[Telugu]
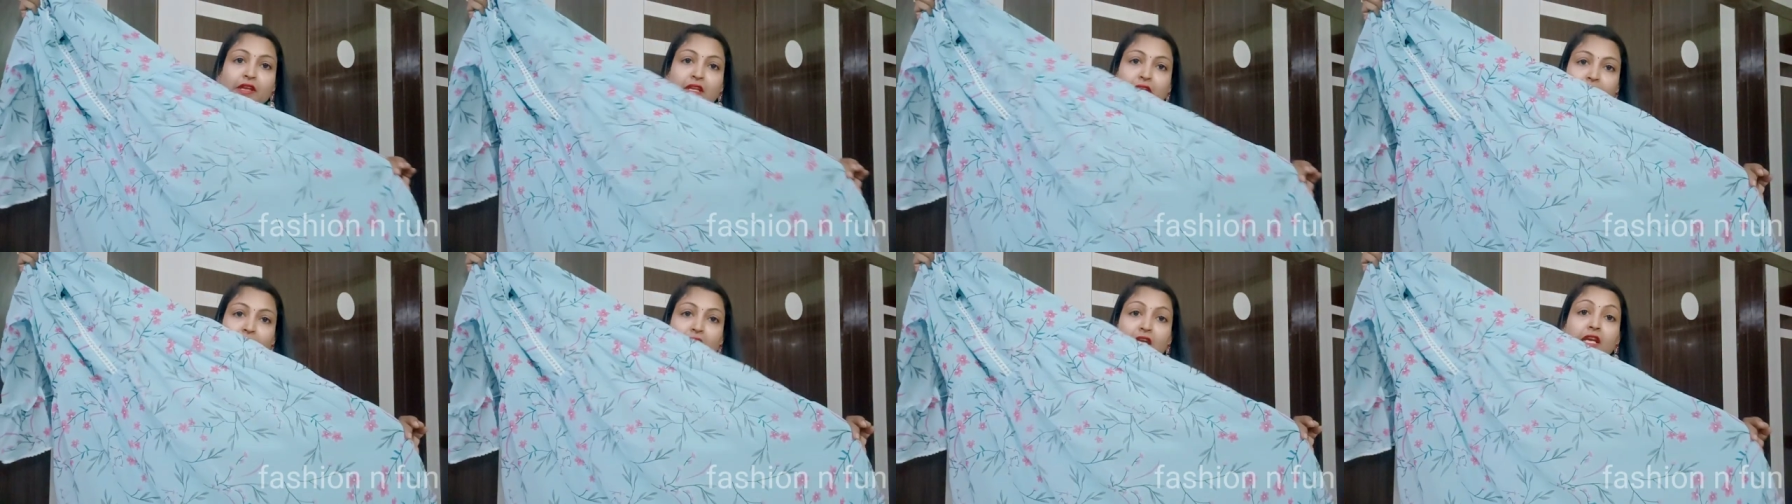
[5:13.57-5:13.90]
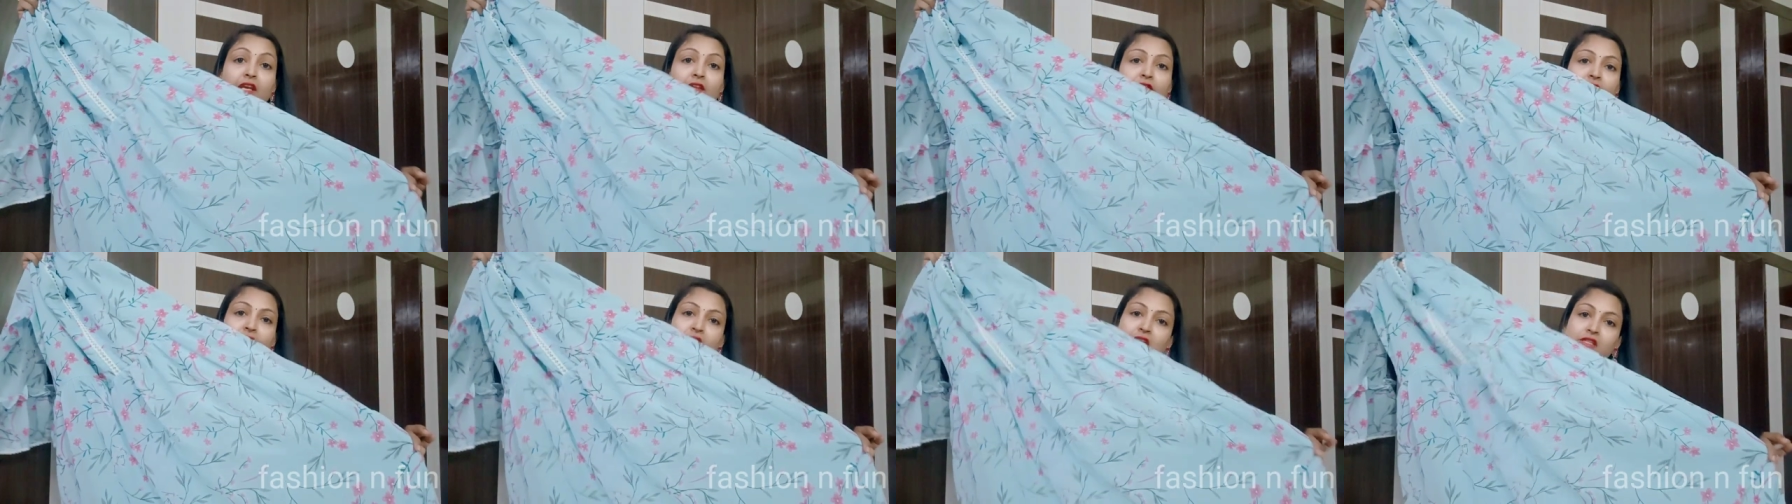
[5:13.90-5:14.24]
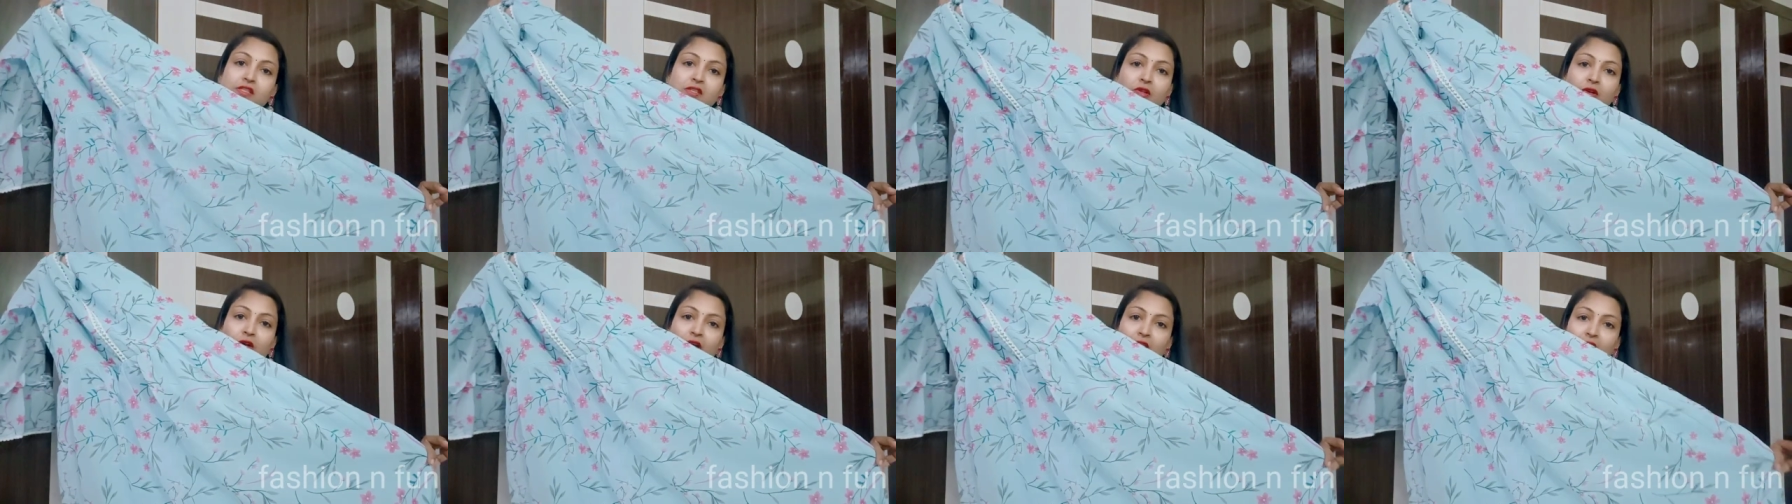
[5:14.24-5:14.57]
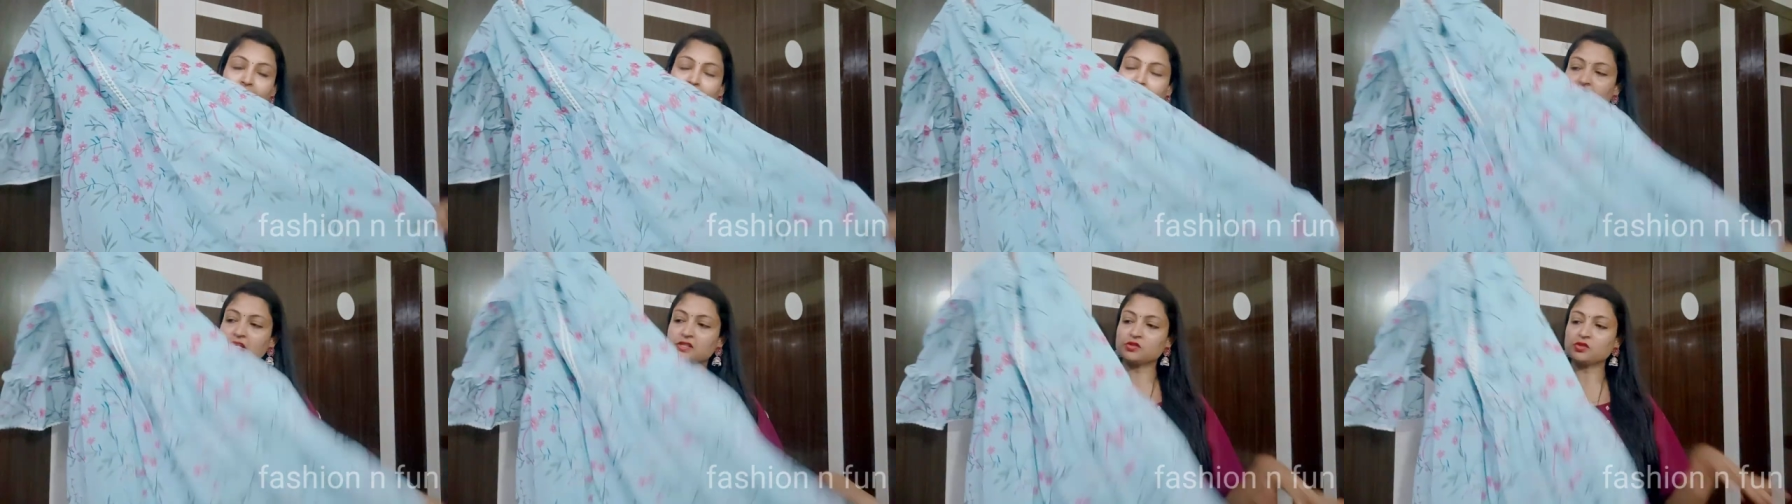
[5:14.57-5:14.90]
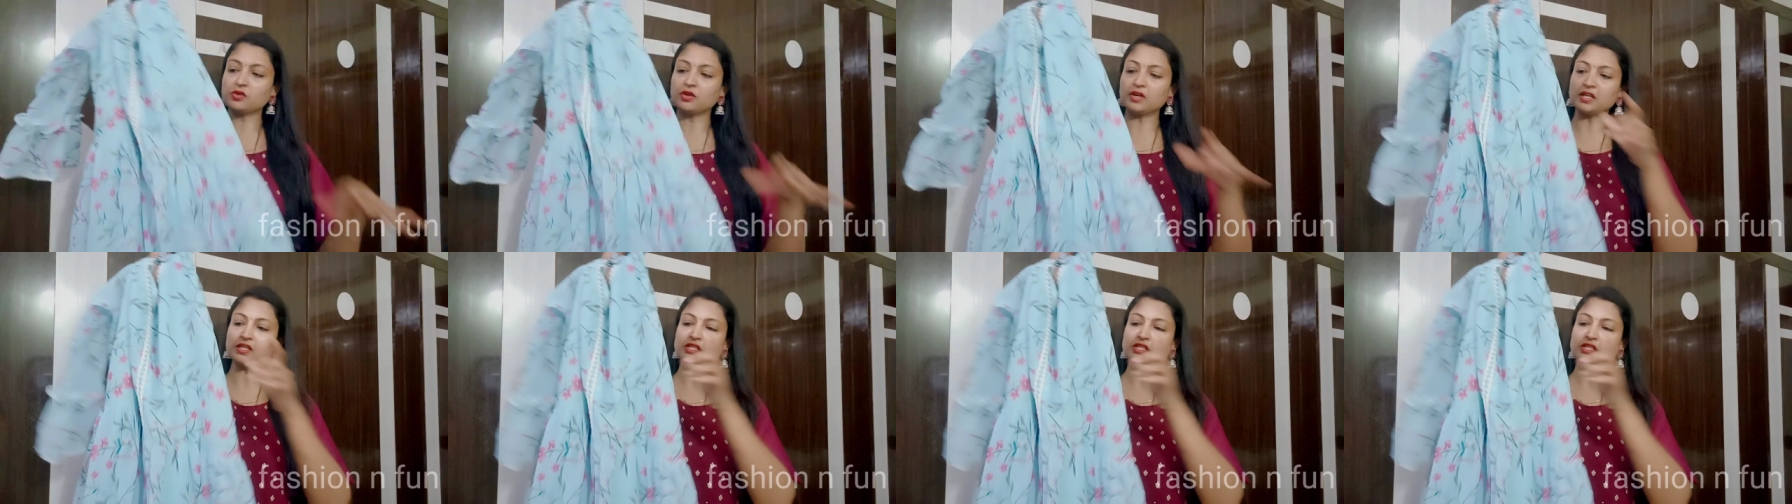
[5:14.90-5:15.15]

ఈవినింగ్స్లో అలా వేసుకోవడానికి చాలా